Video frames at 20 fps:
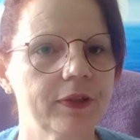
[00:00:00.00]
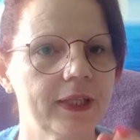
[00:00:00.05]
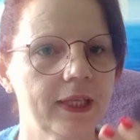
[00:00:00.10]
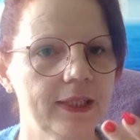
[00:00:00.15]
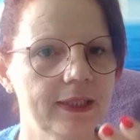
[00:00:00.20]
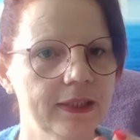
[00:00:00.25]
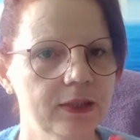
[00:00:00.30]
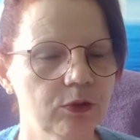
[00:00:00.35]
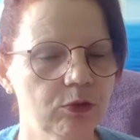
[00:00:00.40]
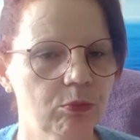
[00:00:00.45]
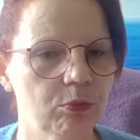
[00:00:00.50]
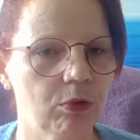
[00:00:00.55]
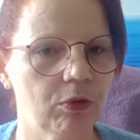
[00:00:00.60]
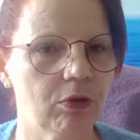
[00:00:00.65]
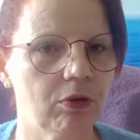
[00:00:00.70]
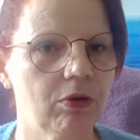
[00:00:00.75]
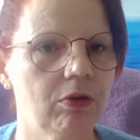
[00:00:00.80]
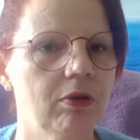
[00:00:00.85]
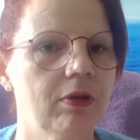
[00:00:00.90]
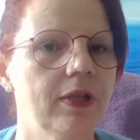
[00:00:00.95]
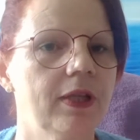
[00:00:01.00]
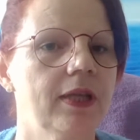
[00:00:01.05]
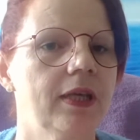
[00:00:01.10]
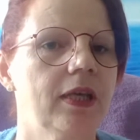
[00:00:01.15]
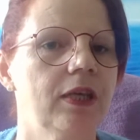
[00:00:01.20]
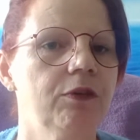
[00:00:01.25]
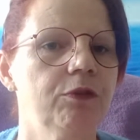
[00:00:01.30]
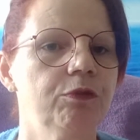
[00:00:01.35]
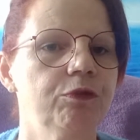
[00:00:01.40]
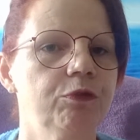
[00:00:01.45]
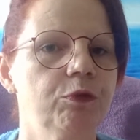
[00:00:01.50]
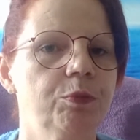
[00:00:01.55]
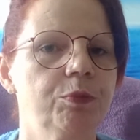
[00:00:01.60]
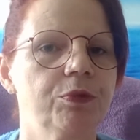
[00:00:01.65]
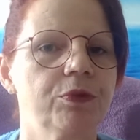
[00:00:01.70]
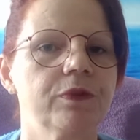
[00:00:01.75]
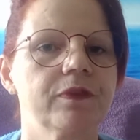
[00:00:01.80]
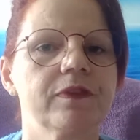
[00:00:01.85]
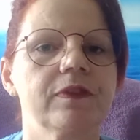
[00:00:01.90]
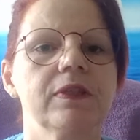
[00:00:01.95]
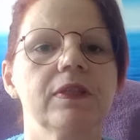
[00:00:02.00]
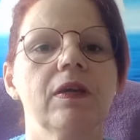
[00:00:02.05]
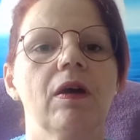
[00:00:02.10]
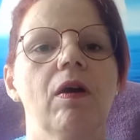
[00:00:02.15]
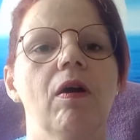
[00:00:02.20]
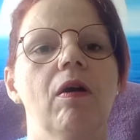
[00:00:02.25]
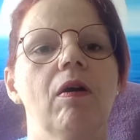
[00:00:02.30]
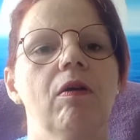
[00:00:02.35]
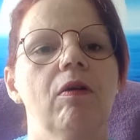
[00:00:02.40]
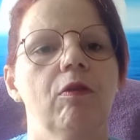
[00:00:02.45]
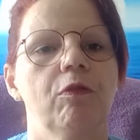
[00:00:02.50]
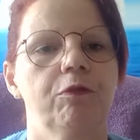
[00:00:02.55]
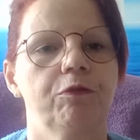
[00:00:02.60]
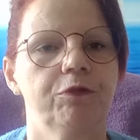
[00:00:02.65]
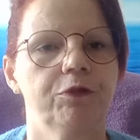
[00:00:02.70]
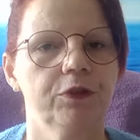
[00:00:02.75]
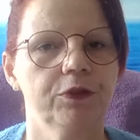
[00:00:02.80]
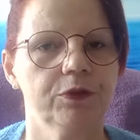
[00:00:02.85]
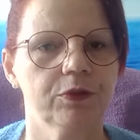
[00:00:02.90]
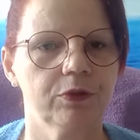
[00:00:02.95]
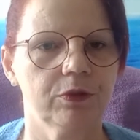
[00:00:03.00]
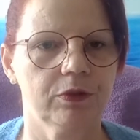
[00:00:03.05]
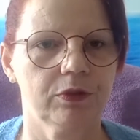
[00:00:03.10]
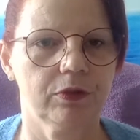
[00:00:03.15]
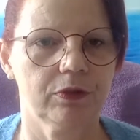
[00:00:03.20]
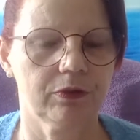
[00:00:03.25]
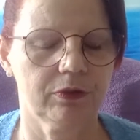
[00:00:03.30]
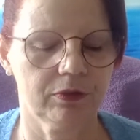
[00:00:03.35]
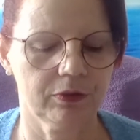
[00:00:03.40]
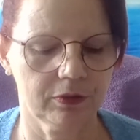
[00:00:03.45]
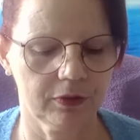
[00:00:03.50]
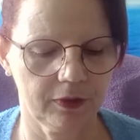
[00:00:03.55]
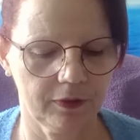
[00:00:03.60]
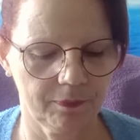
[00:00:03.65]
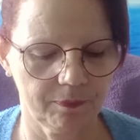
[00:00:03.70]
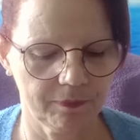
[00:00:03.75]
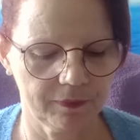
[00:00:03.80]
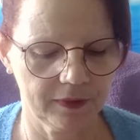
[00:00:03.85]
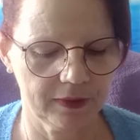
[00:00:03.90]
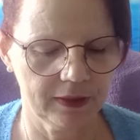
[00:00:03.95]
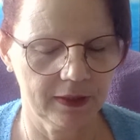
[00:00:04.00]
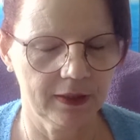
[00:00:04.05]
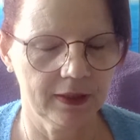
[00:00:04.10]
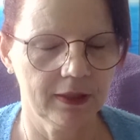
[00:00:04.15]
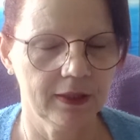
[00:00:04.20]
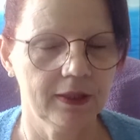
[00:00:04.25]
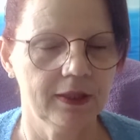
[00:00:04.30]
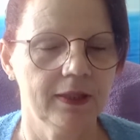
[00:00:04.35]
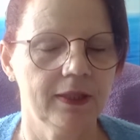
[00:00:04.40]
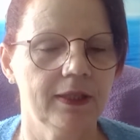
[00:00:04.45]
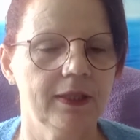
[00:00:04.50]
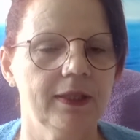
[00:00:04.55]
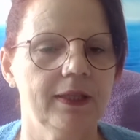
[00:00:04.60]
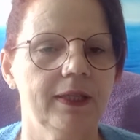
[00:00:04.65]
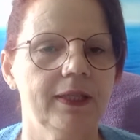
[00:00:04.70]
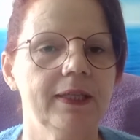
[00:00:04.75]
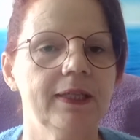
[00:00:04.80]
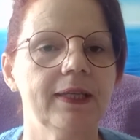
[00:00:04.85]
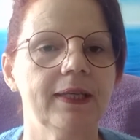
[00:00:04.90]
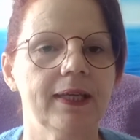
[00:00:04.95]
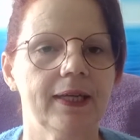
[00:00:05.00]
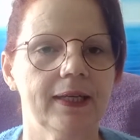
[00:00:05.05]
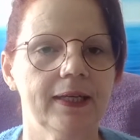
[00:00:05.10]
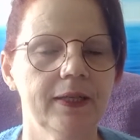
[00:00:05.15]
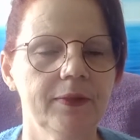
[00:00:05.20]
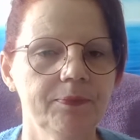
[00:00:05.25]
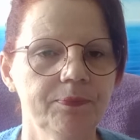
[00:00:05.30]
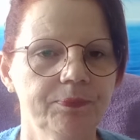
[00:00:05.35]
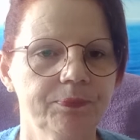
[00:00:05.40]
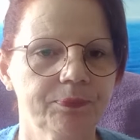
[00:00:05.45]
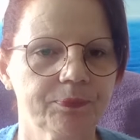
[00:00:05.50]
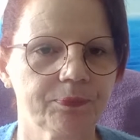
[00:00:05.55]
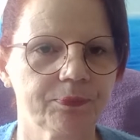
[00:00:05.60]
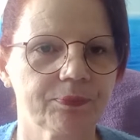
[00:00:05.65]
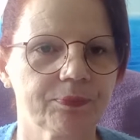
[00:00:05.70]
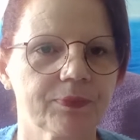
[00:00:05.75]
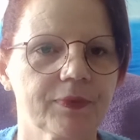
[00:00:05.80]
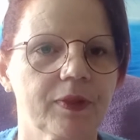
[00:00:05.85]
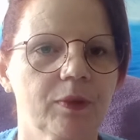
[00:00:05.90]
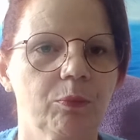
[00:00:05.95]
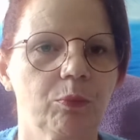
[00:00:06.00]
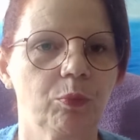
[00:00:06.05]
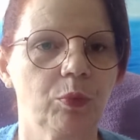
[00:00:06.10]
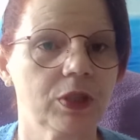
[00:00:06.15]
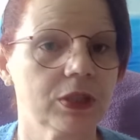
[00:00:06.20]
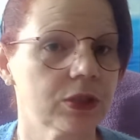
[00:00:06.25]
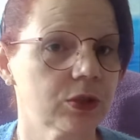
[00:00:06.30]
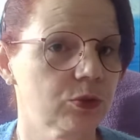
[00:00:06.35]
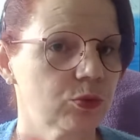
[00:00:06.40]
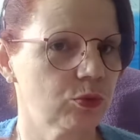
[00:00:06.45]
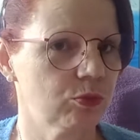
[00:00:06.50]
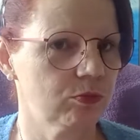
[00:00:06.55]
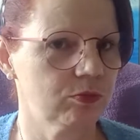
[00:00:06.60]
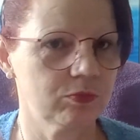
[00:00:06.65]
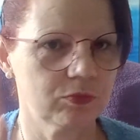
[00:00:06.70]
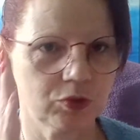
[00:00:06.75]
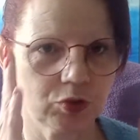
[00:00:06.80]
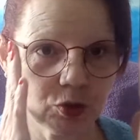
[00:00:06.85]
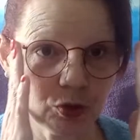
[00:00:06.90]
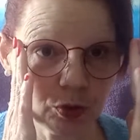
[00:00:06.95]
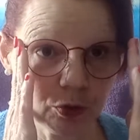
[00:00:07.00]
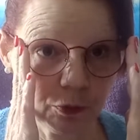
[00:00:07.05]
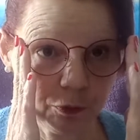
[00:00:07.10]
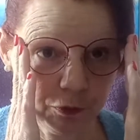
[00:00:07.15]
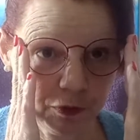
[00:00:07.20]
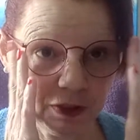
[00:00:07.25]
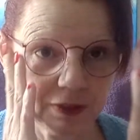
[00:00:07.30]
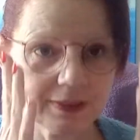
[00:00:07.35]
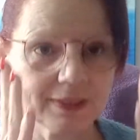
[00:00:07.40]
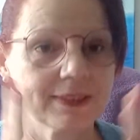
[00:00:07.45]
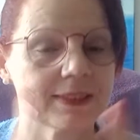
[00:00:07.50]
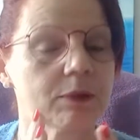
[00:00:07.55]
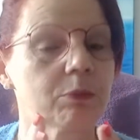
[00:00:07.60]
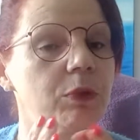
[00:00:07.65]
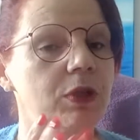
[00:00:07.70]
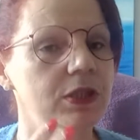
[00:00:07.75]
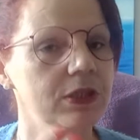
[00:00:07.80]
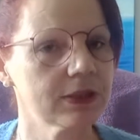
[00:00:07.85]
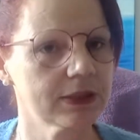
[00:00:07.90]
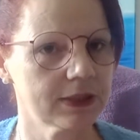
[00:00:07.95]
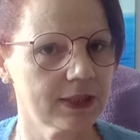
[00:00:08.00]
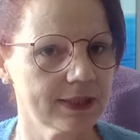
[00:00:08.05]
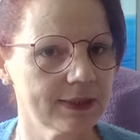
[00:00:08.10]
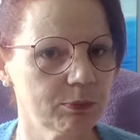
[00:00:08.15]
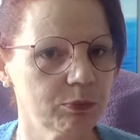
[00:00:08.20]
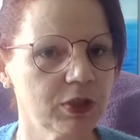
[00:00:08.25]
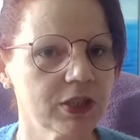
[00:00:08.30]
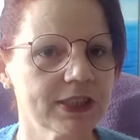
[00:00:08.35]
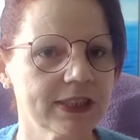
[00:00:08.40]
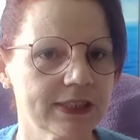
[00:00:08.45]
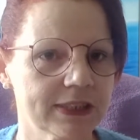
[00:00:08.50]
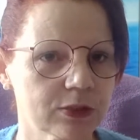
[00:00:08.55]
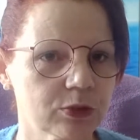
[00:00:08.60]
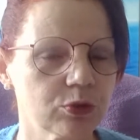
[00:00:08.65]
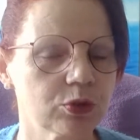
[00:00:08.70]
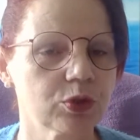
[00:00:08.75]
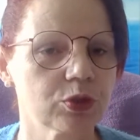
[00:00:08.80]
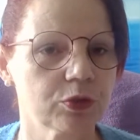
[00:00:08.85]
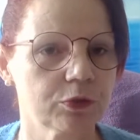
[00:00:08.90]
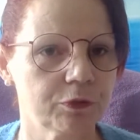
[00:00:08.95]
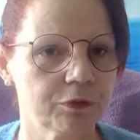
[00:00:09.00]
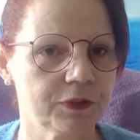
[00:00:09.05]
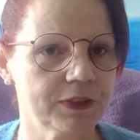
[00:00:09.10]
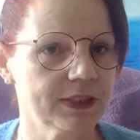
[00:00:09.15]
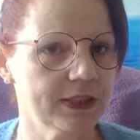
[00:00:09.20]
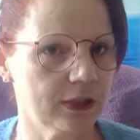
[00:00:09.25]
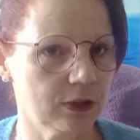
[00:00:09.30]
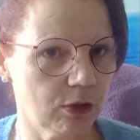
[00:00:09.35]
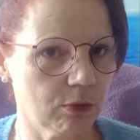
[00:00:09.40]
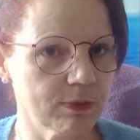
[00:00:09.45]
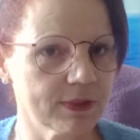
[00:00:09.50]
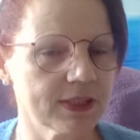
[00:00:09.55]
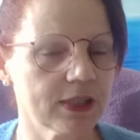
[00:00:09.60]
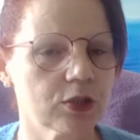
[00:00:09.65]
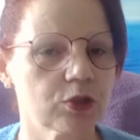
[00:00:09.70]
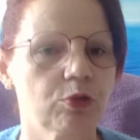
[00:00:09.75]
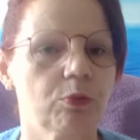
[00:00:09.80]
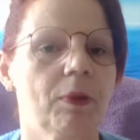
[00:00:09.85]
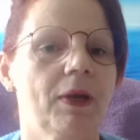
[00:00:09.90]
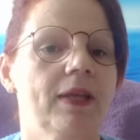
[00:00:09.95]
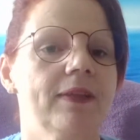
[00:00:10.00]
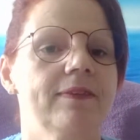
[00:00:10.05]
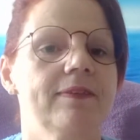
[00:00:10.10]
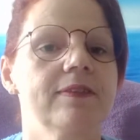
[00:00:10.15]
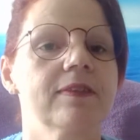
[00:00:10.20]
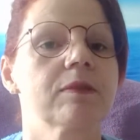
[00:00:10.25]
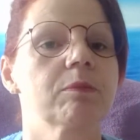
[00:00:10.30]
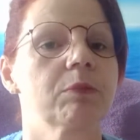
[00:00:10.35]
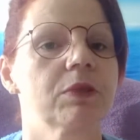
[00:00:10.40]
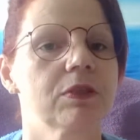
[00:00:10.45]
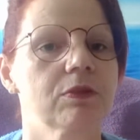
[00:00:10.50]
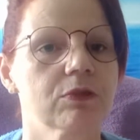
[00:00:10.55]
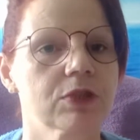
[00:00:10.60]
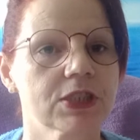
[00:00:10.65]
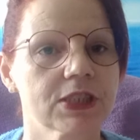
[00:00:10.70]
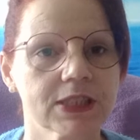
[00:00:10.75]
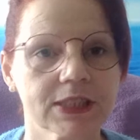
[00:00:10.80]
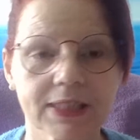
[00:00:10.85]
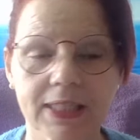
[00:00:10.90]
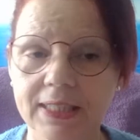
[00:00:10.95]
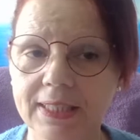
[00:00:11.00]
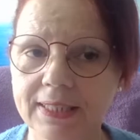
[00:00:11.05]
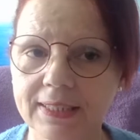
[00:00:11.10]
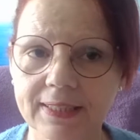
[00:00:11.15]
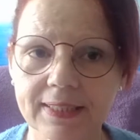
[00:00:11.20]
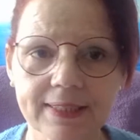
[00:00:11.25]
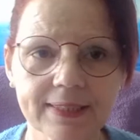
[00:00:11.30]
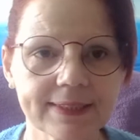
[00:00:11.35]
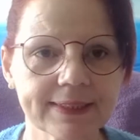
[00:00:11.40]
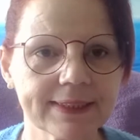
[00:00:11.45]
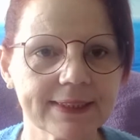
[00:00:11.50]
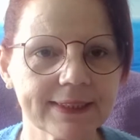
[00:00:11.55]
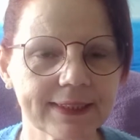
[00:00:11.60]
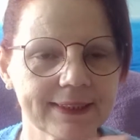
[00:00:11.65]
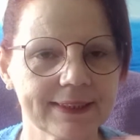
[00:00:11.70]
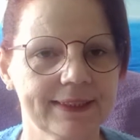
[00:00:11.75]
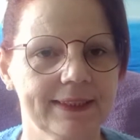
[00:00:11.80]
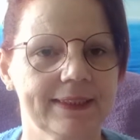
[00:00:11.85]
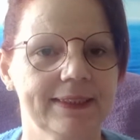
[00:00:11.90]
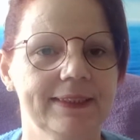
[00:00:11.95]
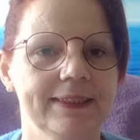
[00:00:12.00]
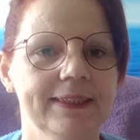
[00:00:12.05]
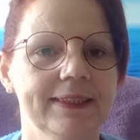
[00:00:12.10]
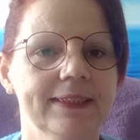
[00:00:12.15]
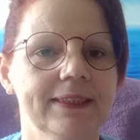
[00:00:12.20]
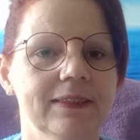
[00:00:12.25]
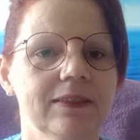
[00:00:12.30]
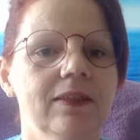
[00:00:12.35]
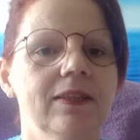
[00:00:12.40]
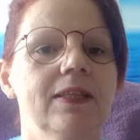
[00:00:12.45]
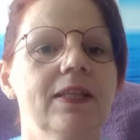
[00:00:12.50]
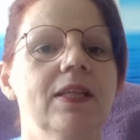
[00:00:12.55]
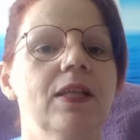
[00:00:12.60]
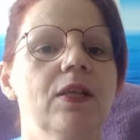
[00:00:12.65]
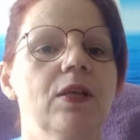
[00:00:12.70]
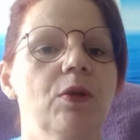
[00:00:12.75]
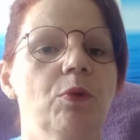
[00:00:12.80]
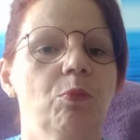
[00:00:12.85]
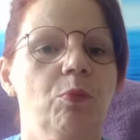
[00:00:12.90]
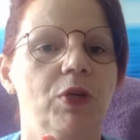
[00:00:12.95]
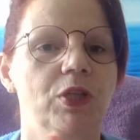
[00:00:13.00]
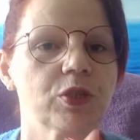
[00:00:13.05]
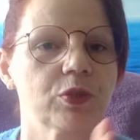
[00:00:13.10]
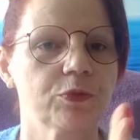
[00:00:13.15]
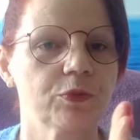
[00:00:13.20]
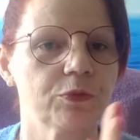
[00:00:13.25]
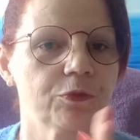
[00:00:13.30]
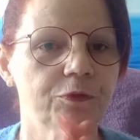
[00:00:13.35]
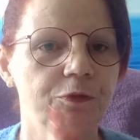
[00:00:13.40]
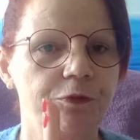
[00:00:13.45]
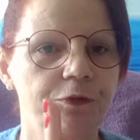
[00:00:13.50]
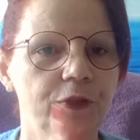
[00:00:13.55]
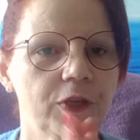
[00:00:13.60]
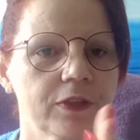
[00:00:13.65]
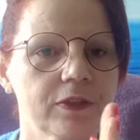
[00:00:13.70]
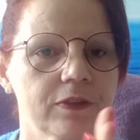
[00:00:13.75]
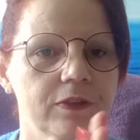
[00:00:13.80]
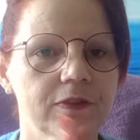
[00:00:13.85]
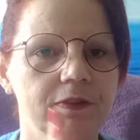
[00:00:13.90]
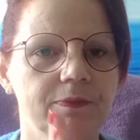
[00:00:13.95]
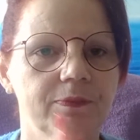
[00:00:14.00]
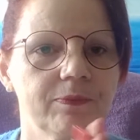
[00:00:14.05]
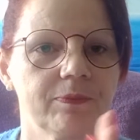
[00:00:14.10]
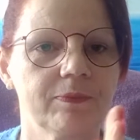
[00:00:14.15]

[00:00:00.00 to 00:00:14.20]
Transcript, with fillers: alignement et vous vous posez en votre cœur. Et là, moi, ce que je fais, ça c'est moi, ça moi c'est ce que je fais, c'est comme ça que je pratique. Maintenant, chacun sa technique. Moi, je frotte.